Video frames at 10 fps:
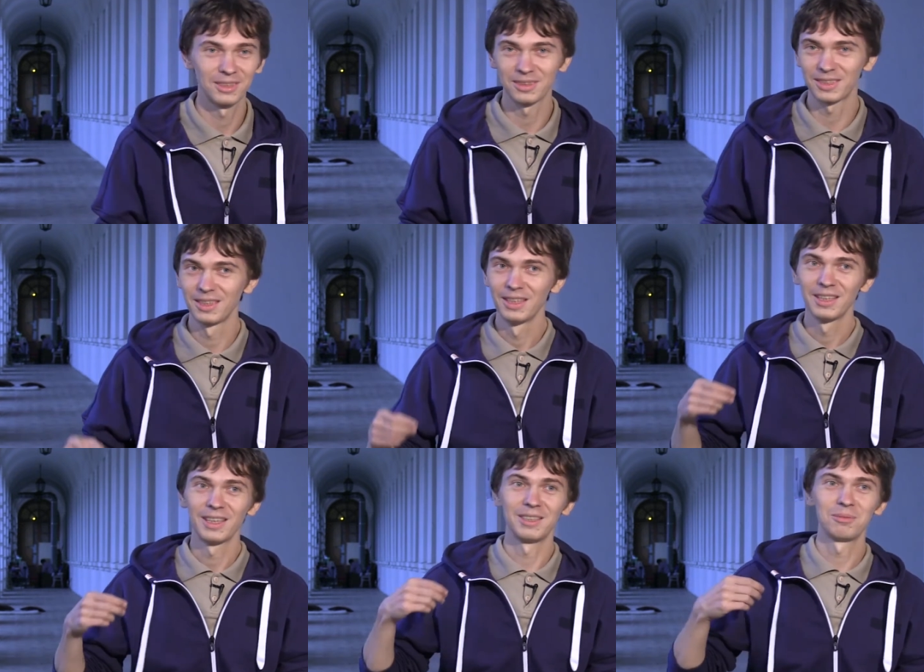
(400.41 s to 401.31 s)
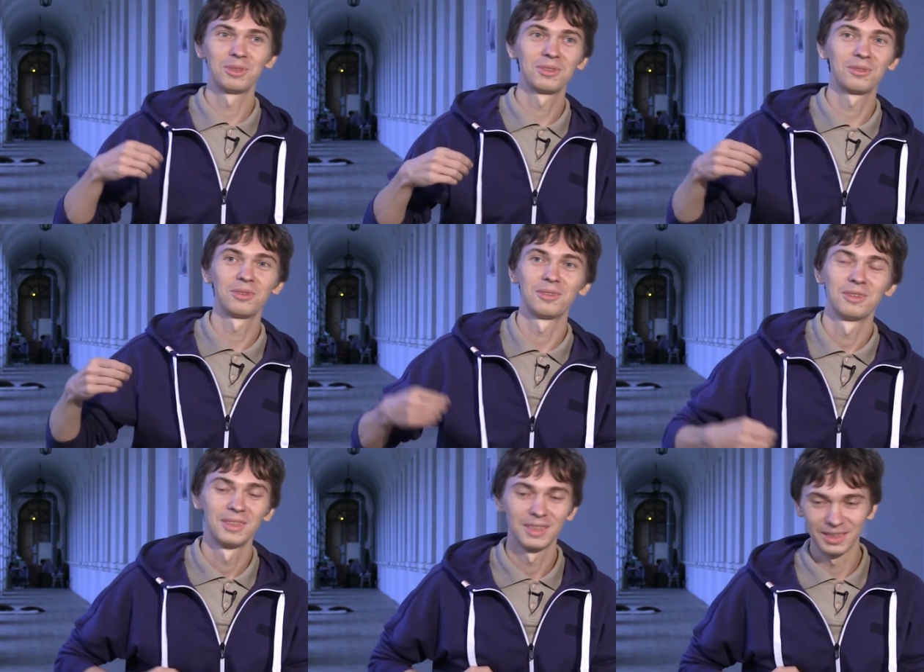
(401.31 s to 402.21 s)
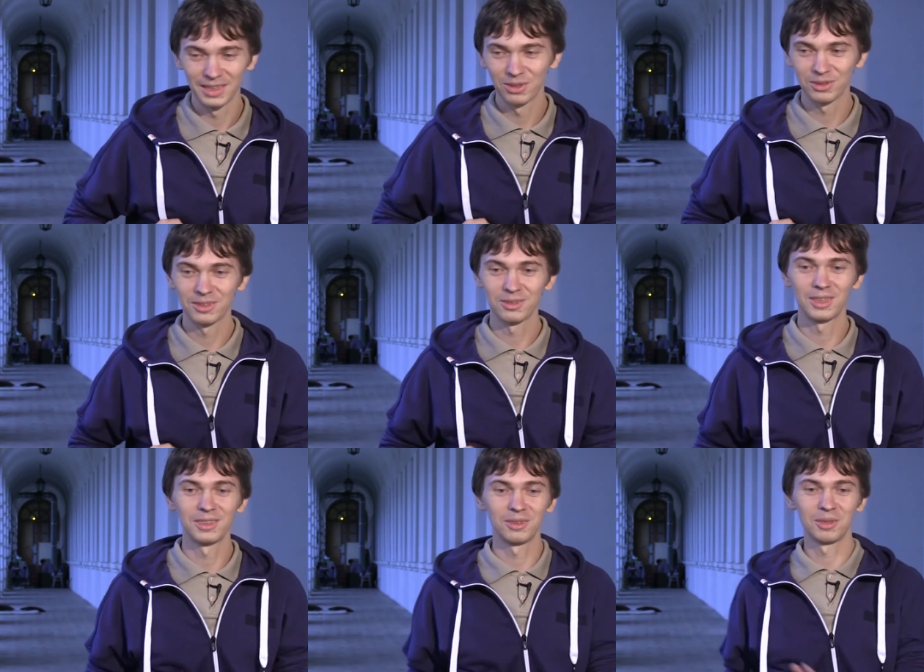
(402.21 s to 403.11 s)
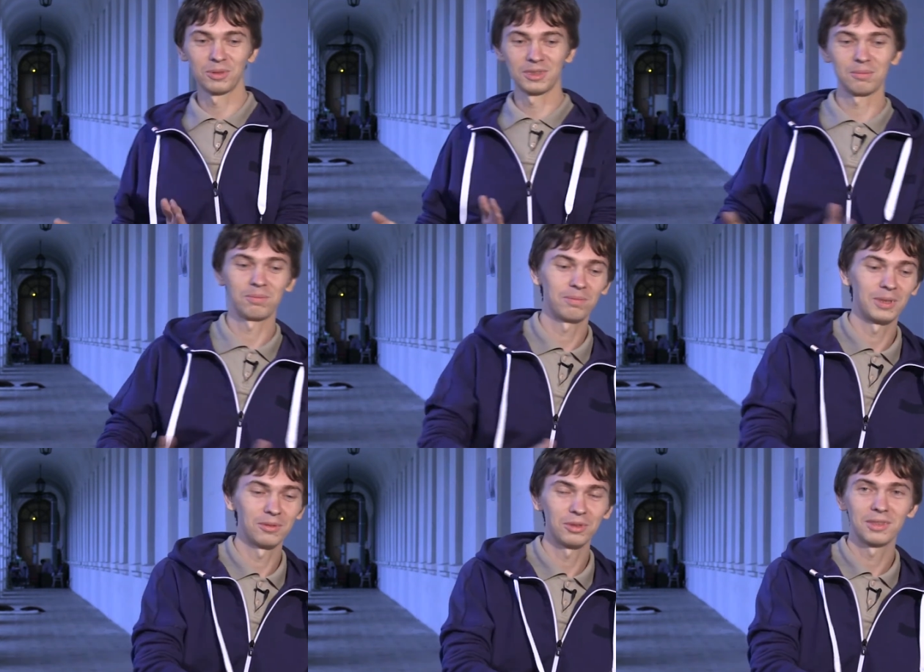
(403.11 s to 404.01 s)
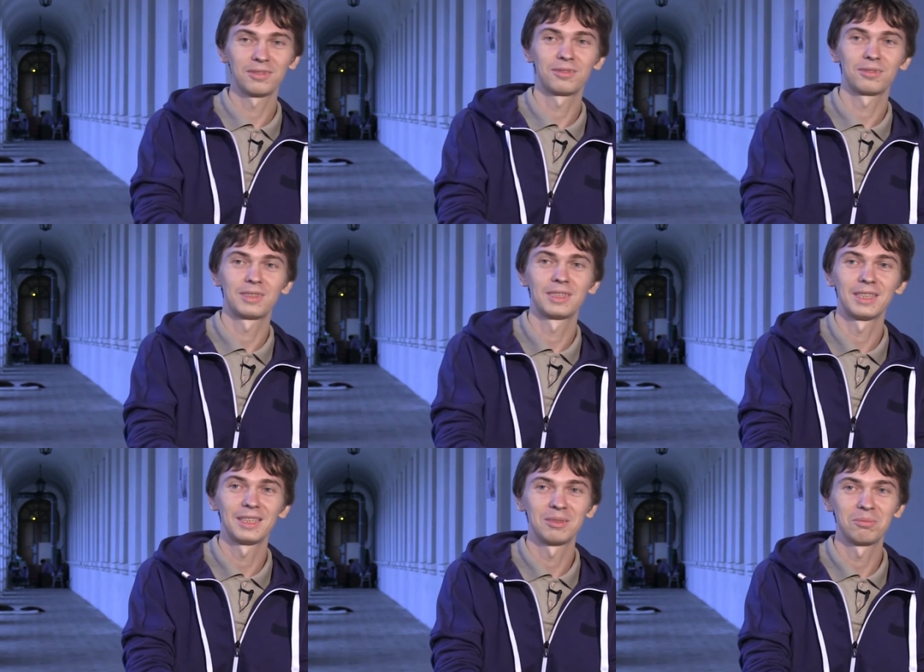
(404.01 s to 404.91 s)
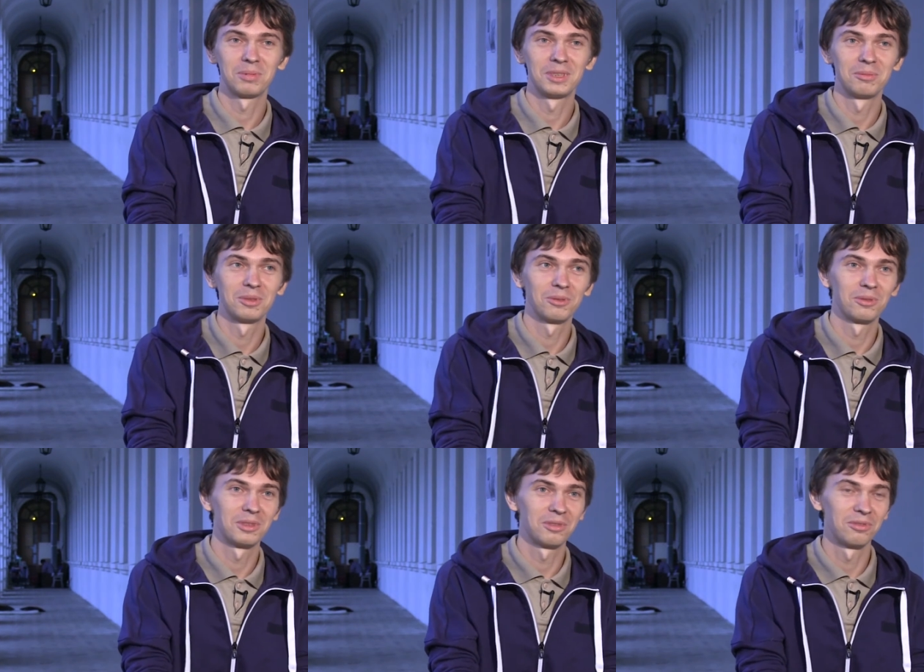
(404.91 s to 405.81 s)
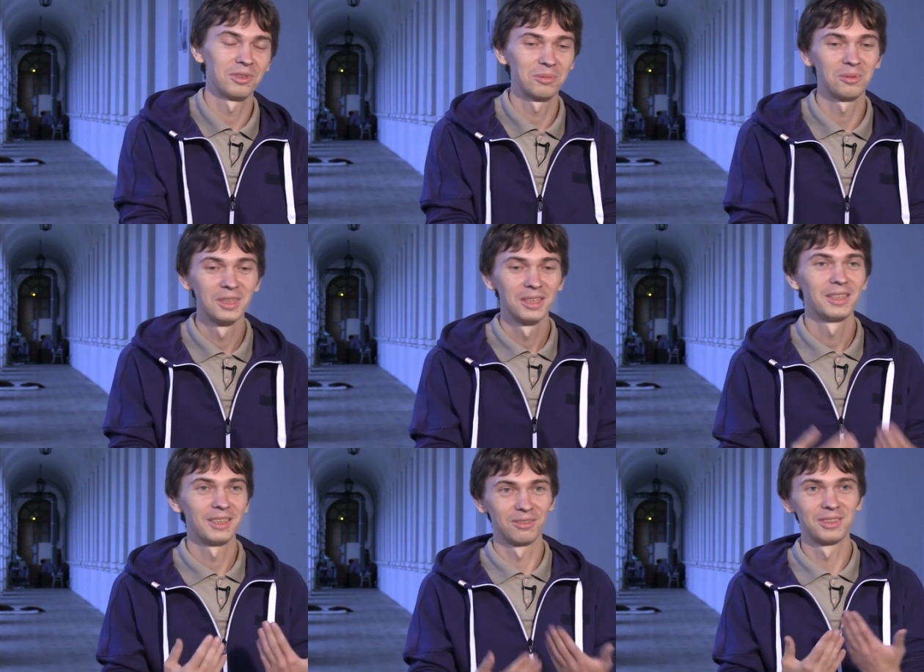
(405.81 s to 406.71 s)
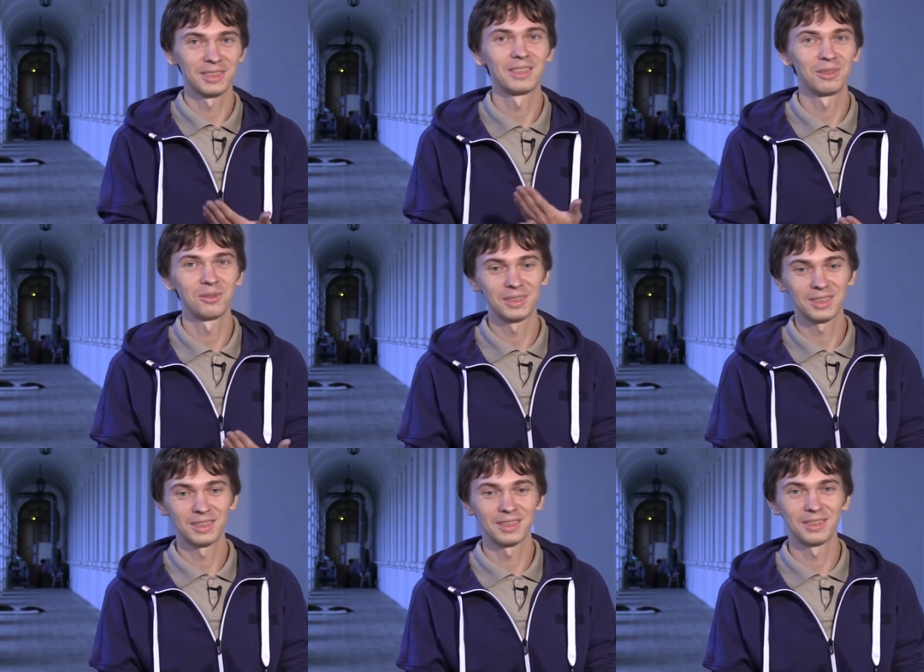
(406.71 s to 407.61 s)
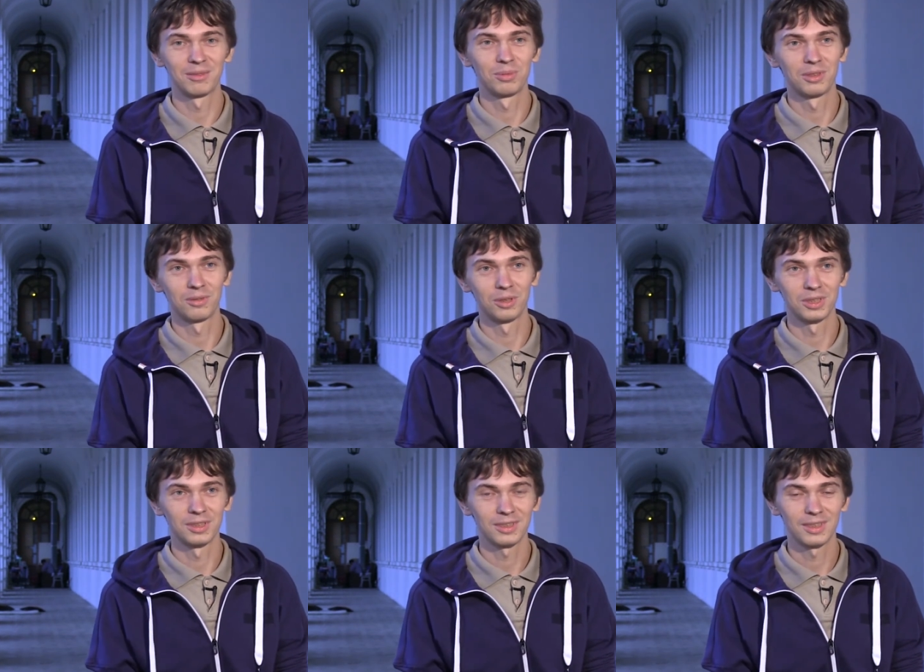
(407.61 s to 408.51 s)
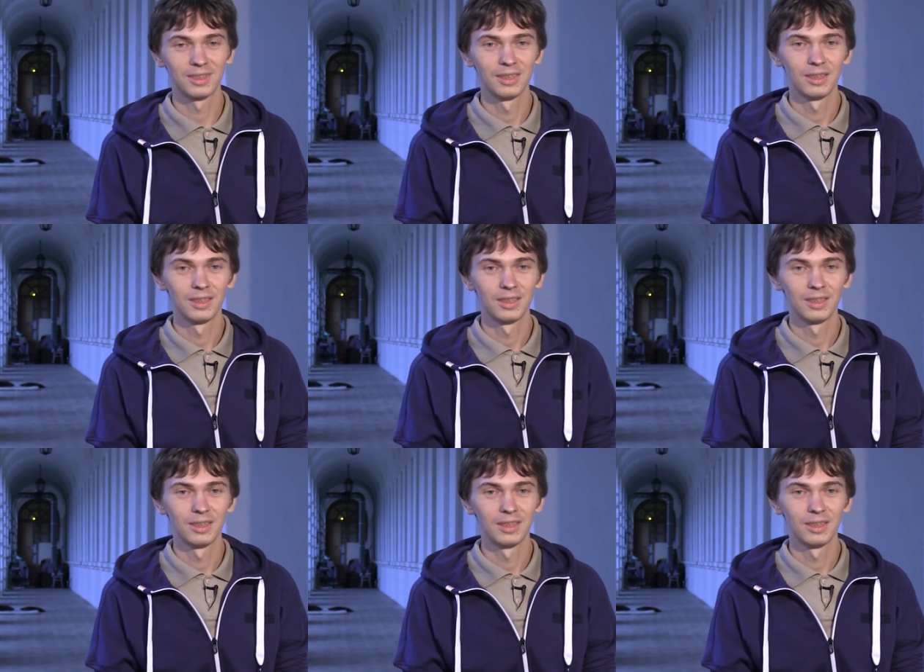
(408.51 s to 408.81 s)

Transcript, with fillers: То есть они берут свою энергию сексуальную и просто переводят в социально приемлемую какую-то форму, и вот становится это быть творческое.